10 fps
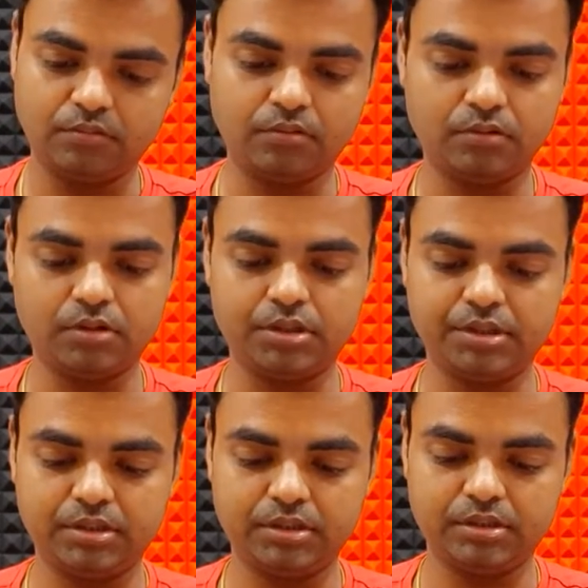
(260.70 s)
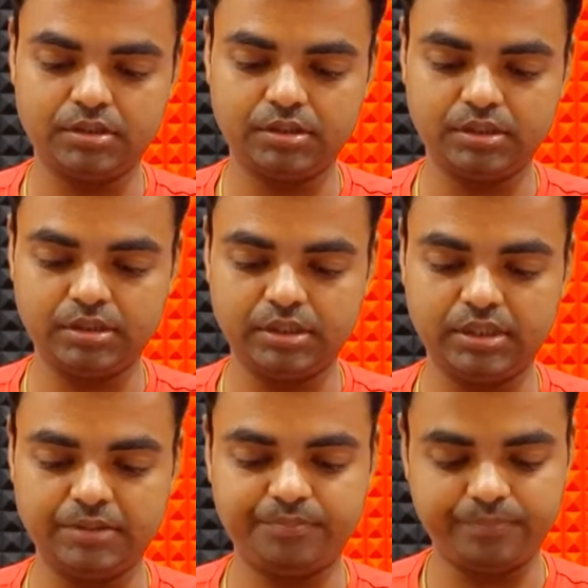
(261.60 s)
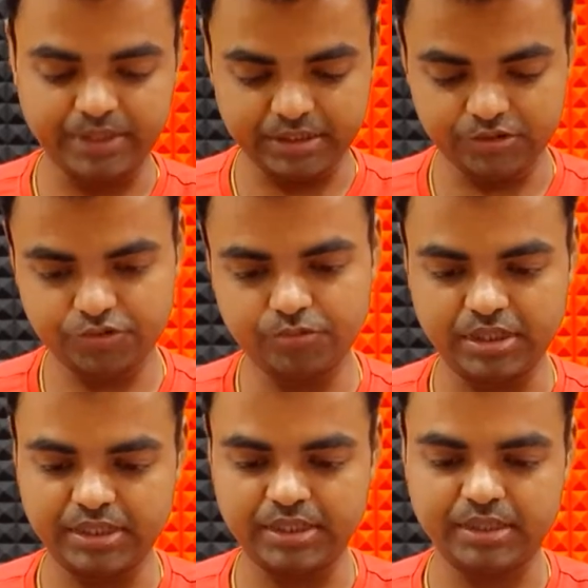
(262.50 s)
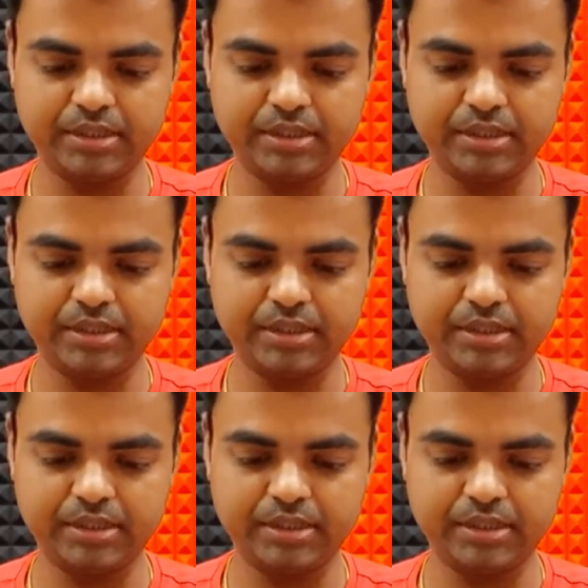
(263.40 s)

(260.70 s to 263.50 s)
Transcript: और ये पेन जो है